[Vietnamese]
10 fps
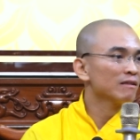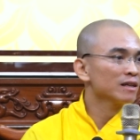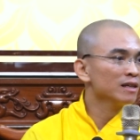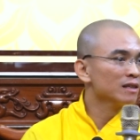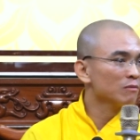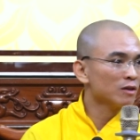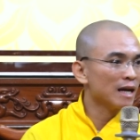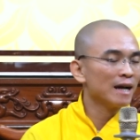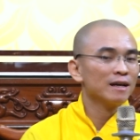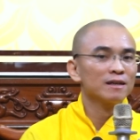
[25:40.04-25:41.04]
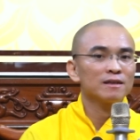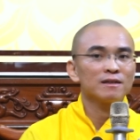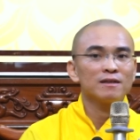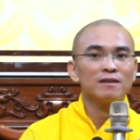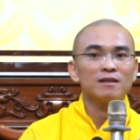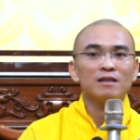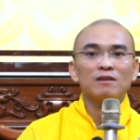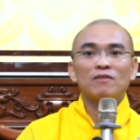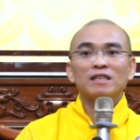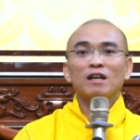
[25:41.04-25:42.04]
giết, không có ra.
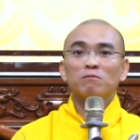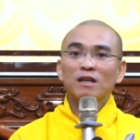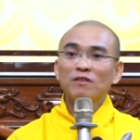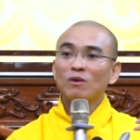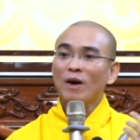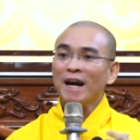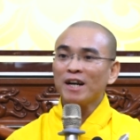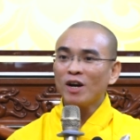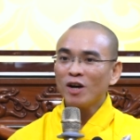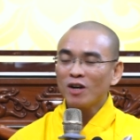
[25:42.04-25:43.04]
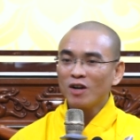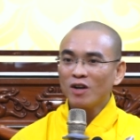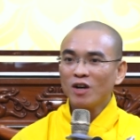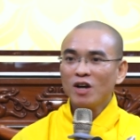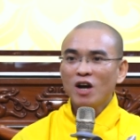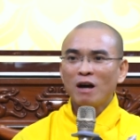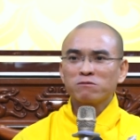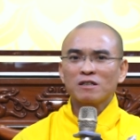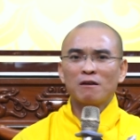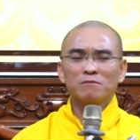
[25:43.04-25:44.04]
Và trong cái vườn hoa đó, ông
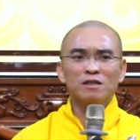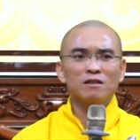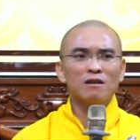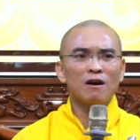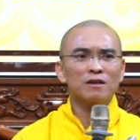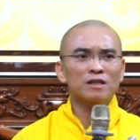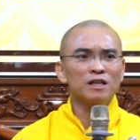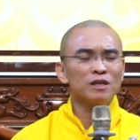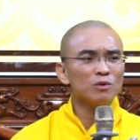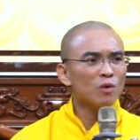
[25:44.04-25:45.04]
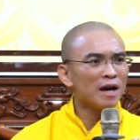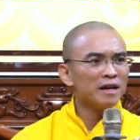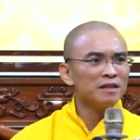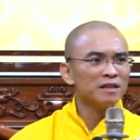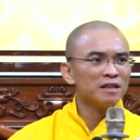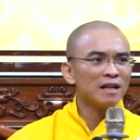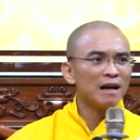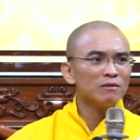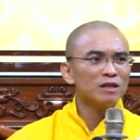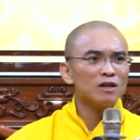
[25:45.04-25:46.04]
trồng những loại kỳ hoa dị
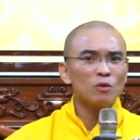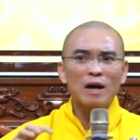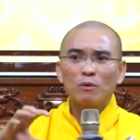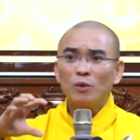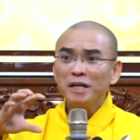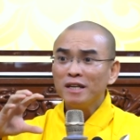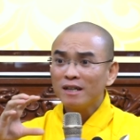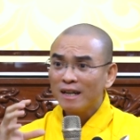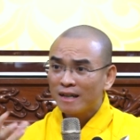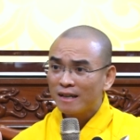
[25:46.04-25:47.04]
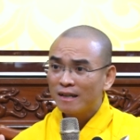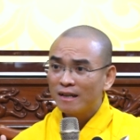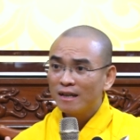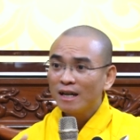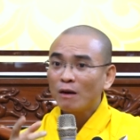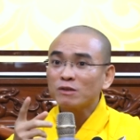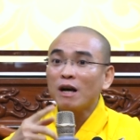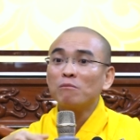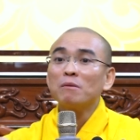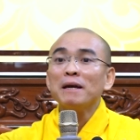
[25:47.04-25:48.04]
thảo, những loại hoa quý nhất á, ông
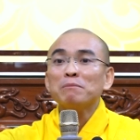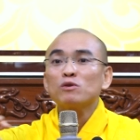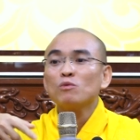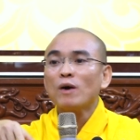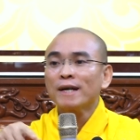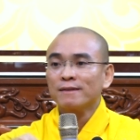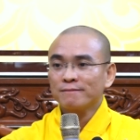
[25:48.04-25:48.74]
trồng ở mép xung quanh.